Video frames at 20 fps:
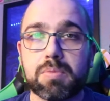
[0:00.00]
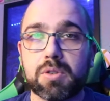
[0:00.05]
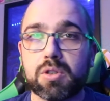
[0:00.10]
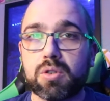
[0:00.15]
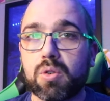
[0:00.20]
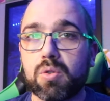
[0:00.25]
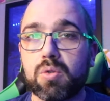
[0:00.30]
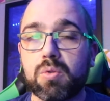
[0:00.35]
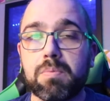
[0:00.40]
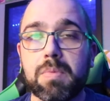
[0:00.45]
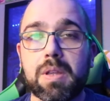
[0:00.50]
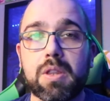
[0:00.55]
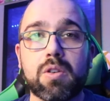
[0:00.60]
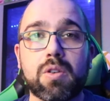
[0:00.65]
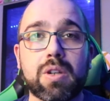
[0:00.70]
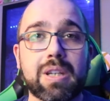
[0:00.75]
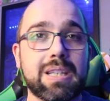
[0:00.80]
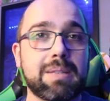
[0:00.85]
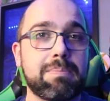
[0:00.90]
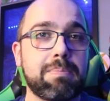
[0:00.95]
pues con un
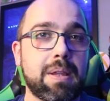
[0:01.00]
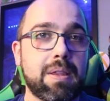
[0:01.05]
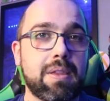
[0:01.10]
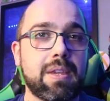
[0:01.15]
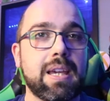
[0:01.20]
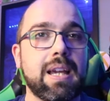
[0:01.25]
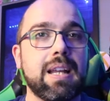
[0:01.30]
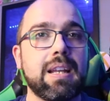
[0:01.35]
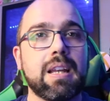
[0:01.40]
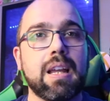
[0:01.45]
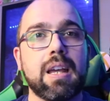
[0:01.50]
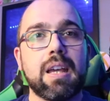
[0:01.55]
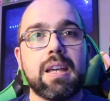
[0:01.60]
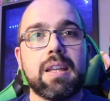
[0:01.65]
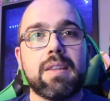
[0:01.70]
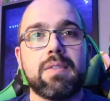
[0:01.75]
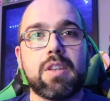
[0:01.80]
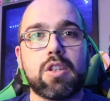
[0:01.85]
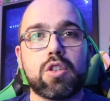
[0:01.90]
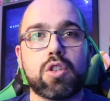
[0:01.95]
vídeo especial
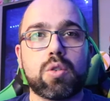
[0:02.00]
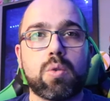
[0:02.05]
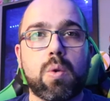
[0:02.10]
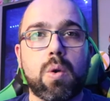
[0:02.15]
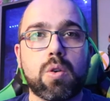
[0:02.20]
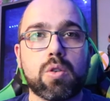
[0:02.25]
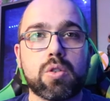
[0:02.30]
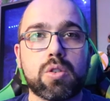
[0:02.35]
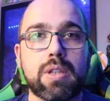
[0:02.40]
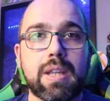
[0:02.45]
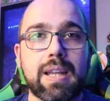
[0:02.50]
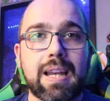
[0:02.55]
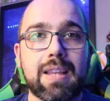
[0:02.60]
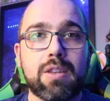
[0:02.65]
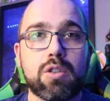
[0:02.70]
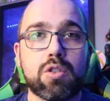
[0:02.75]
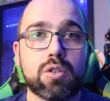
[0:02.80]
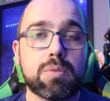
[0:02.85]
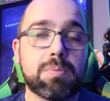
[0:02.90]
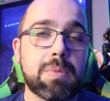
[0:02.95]
de esos juegos del
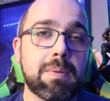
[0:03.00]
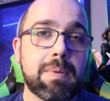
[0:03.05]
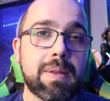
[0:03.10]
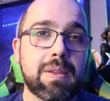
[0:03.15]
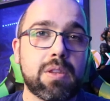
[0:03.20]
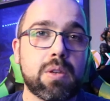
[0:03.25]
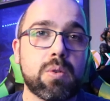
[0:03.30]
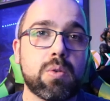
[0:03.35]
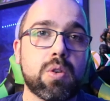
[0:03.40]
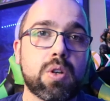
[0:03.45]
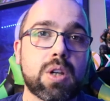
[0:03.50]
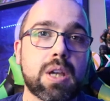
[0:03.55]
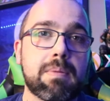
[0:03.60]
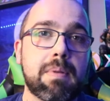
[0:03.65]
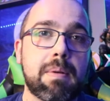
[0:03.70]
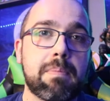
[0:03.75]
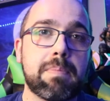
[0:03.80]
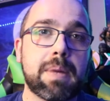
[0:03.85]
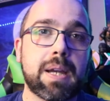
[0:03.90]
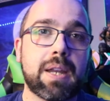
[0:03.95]
año 2021 que
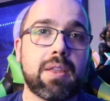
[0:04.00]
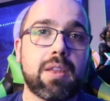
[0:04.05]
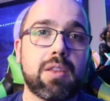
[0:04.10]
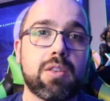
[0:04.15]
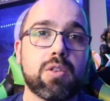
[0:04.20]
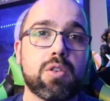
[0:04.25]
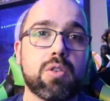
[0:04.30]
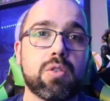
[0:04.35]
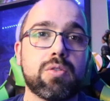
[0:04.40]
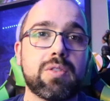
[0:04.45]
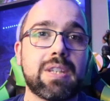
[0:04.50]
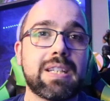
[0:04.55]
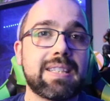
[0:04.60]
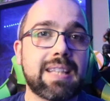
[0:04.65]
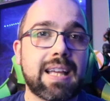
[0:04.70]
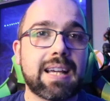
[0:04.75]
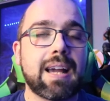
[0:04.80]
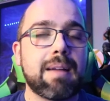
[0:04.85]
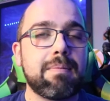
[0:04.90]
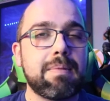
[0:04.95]
me han parecido
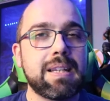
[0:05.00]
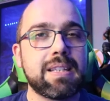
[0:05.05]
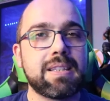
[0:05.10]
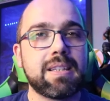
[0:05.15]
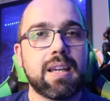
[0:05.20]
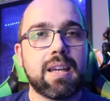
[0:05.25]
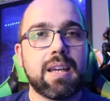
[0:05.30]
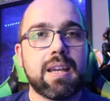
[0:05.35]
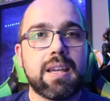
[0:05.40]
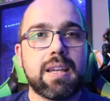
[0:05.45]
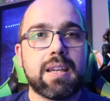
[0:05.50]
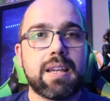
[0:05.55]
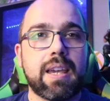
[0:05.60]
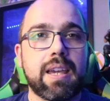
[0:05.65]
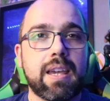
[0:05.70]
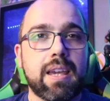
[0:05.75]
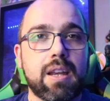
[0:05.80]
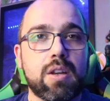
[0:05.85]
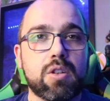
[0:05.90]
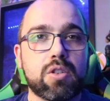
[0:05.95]
destacables,
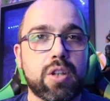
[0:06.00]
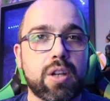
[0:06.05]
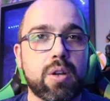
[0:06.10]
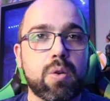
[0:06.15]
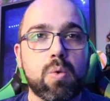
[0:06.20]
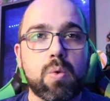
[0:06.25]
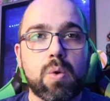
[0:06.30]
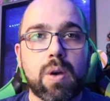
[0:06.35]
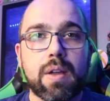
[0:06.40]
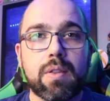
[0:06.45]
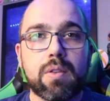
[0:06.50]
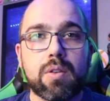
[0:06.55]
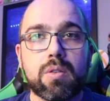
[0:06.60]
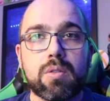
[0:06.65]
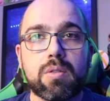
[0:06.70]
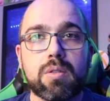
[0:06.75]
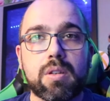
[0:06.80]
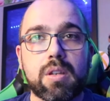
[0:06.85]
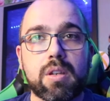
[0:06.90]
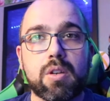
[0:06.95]
que los he
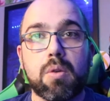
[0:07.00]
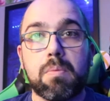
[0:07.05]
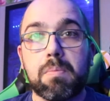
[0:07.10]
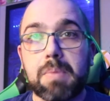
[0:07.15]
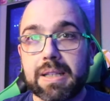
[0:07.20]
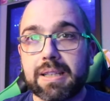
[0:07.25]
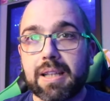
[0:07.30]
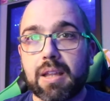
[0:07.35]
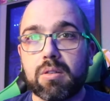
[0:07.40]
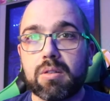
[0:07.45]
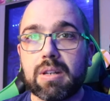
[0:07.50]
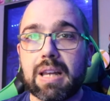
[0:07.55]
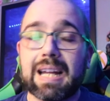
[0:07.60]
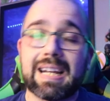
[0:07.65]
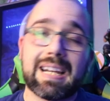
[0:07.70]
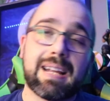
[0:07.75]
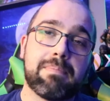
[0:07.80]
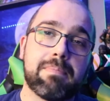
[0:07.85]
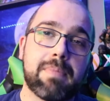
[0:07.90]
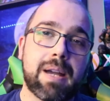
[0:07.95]
jugado y completado, la
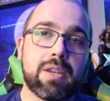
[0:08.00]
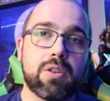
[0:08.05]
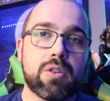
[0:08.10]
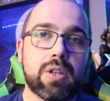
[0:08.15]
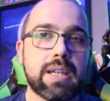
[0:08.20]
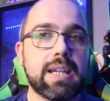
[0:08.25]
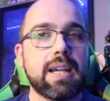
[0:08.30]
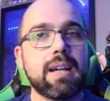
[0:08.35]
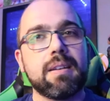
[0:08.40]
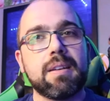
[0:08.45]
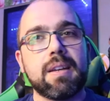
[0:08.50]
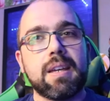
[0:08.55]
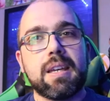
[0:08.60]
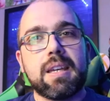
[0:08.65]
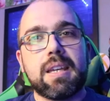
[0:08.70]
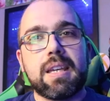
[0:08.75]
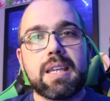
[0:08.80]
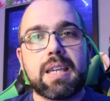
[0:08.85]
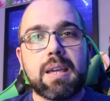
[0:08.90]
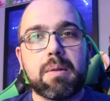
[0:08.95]
gran mayoría,
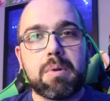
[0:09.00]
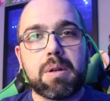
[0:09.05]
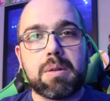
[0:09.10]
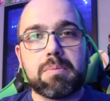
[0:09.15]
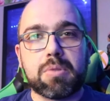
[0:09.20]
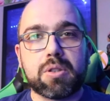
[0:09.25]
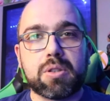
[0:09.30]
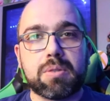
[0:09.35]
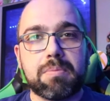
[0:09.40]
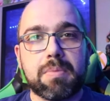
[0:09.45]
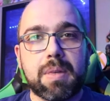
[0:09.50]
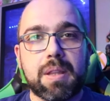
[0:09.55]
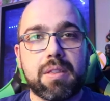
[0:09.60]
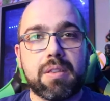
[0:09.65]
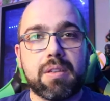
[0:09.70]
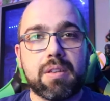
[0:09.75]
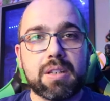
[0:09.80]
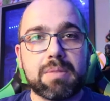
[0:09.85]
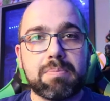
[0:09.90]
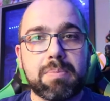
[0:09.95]
y que bueno, pues
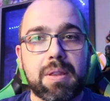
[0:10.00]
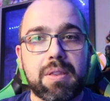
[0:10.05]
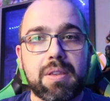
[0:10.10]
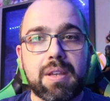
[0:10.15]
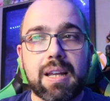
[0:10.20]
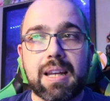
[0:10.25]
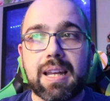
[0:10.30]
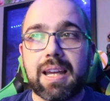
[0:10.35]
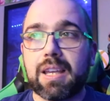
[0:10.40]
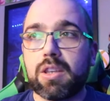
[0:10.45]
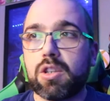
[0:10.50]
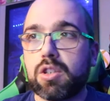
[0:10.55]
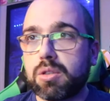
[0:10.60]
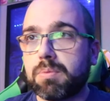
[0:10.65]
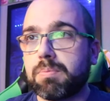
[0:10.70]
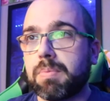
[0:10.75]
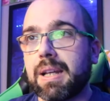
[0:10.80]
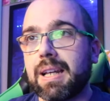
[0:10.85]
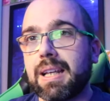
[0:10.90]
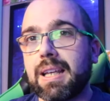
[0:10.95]
mención especial a
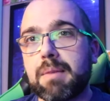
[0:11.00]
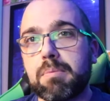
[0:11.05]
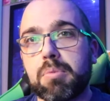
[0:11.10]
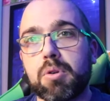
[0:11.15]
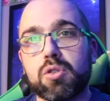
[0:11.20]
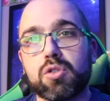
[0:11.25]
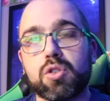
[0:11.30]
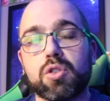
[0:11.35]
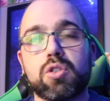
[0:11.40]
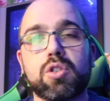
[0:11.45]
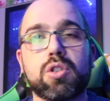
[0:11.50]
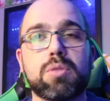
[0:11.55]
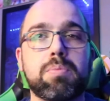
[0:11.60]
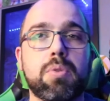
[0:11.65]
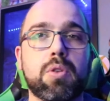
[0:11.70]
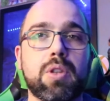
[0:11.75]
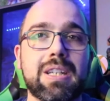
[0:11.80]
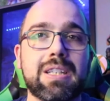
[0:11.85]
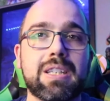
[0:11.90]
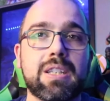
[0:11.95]
ellos para que vosotros
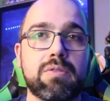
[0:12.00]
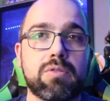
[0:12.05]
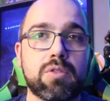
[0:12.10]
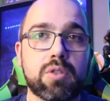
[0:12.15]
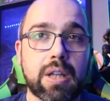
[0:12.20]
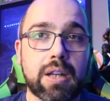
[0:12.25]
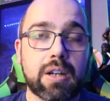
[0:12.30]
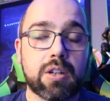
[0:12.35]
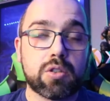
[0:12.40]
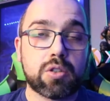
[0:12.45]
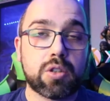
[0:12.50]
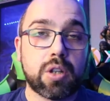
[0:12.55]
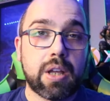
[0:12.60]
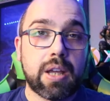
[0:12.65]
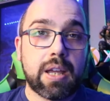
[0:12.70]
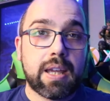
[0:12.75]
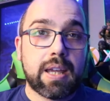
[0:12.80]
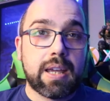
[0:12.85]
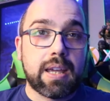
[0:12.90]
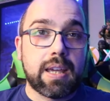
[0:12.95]
podáis disfrutarlos
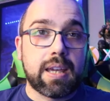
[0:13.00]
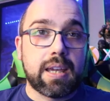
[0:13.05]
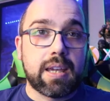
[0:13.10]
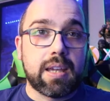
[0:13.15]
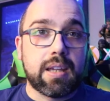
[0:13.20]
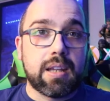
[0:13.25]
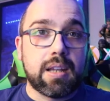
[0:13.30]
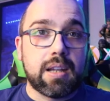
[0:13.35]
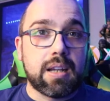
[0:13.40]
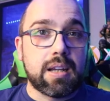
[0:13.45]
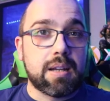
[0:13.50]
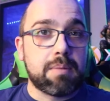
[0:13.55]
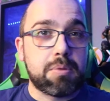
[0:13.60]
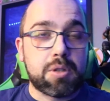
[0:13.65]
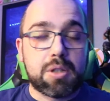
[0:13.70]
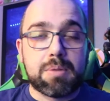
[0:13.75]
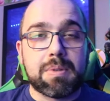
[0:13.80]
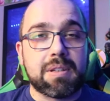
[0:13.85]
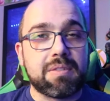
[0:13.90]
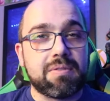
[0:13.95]
eh, en las
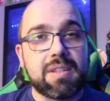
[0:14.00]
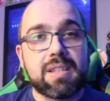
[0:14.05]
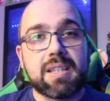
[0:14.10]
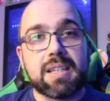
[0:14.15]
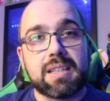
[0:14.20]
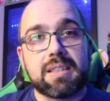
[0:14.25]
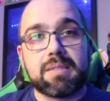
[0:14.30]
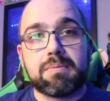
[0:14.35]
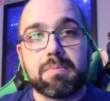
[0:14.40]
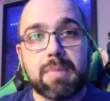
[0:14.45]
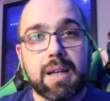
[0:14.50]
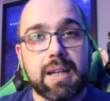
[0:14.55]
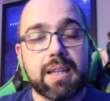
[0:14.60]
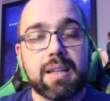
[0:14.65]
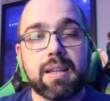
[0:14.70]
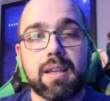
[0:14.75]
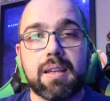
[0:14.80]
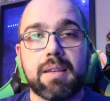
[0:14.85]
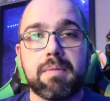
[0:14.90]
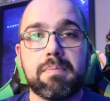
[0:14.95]
próximas fechas,
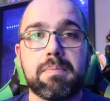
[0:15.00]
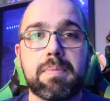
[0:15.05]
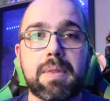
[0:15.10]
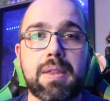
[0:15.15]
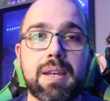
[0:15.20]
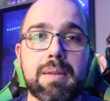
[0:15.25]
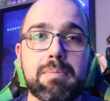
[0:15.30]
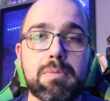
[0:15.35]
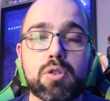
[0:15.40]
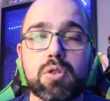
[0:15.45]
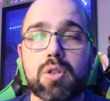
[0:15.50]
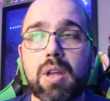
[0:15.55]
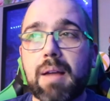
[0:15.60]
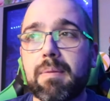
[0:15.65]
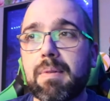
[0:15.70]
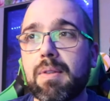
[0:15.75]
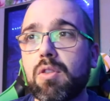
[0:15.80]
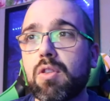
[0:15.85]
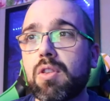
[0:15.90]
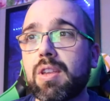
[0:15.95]
¿vale? Empezaremos
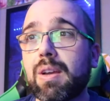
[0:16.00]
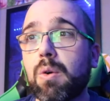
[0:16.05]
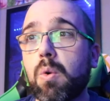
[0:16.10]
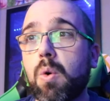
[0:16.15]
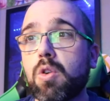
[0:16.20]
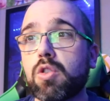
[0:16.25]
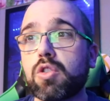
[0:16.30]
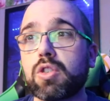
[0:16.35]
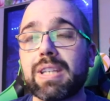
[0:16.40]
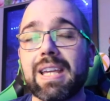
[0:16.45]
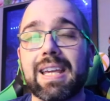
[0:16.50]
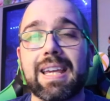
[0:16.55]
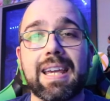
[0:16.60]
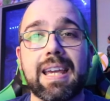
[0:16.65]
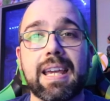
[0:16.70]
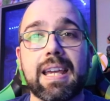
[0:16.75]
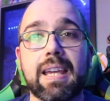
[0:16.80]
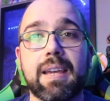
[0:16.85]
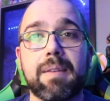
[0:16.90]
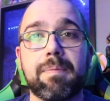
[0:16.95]
hablando de juegos
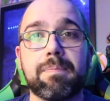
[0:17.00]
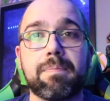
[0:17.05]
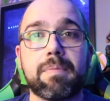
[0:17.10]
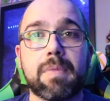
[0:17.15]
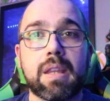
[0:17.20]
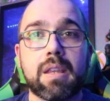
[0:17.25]
que,